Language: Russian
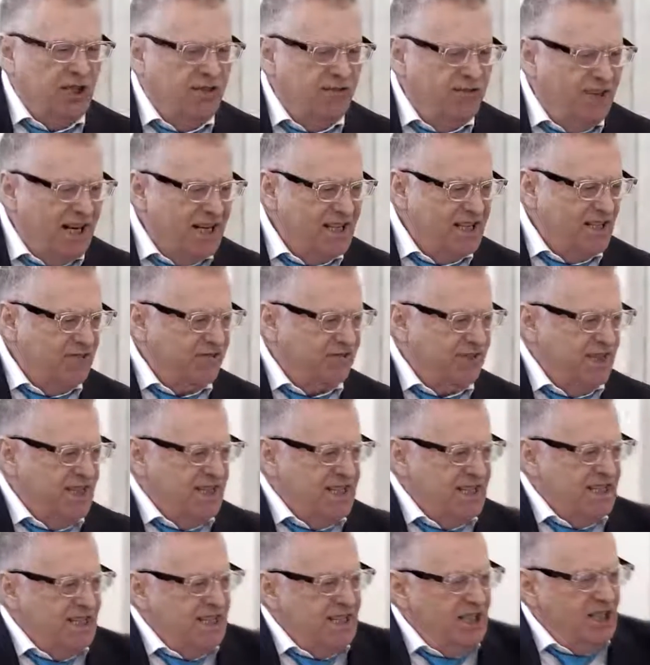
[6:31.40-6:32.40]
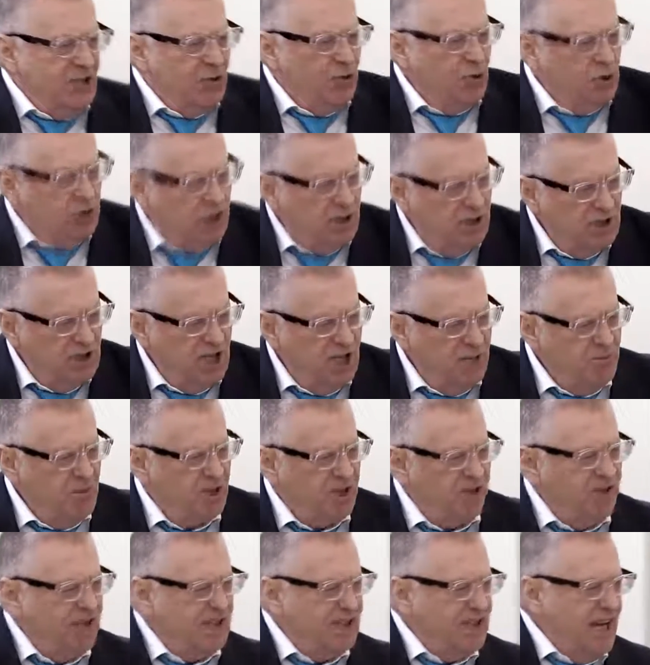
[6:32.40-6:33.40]
Ливанов, но вот им не
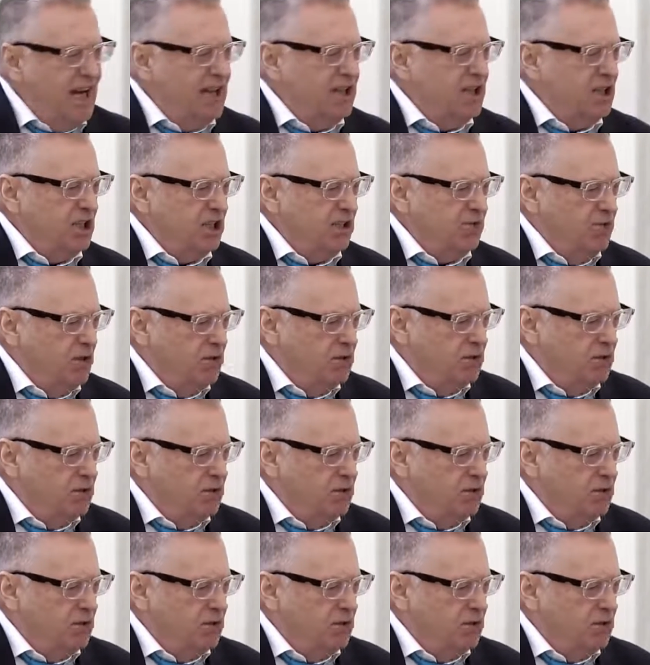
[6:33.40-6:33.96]
хватает этого